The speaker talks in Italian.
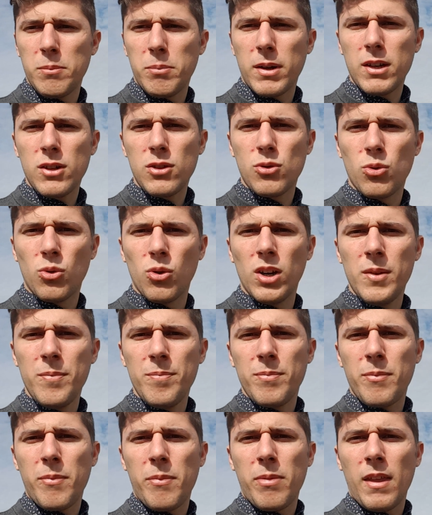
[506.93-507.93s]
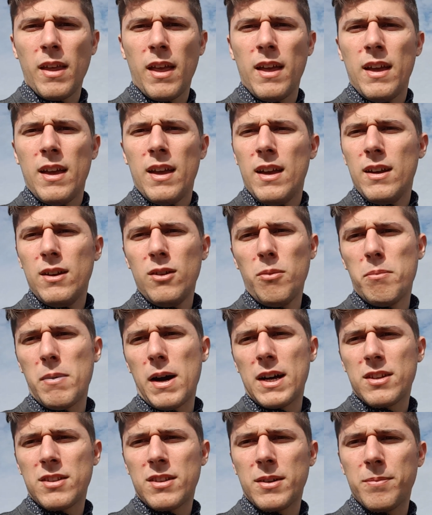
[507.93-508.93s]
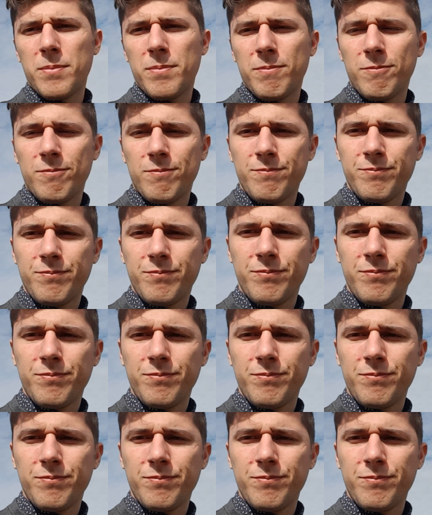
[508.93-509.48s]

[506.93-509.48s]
parasole non basta.